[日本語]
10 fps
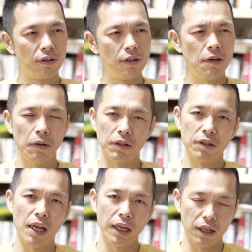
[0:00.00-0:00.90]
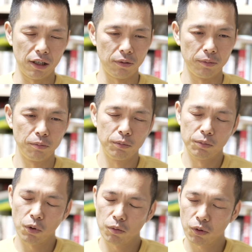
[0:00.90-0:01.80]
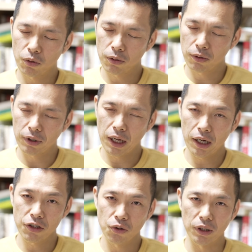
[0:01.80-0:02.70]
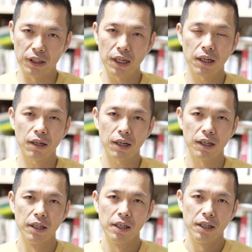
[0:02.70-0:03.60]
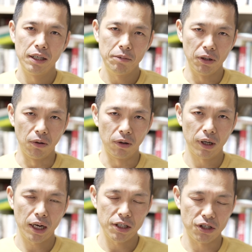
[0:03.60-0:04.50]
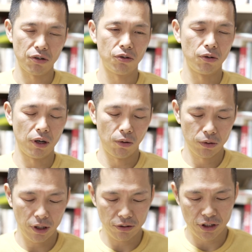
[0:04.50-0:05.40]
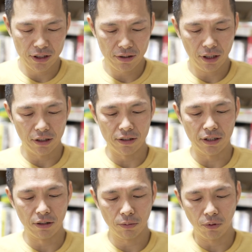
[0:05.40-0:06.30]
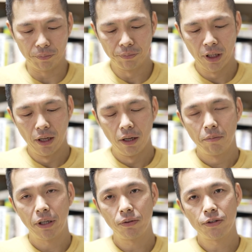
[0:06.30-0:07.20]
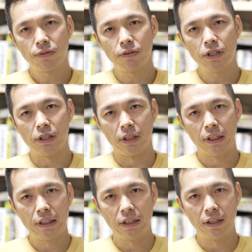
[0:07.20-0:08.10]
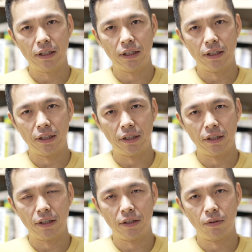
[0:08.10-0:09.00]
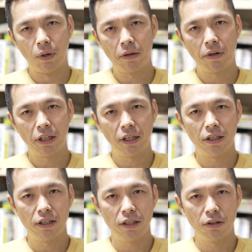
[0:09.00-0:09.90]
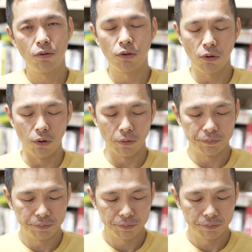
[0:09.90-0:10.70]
ではないかなと僕もこの話を聞いてなかなか意味を解釈というか翻訳しづらいんですけども、まあ、要するに我々的に言うと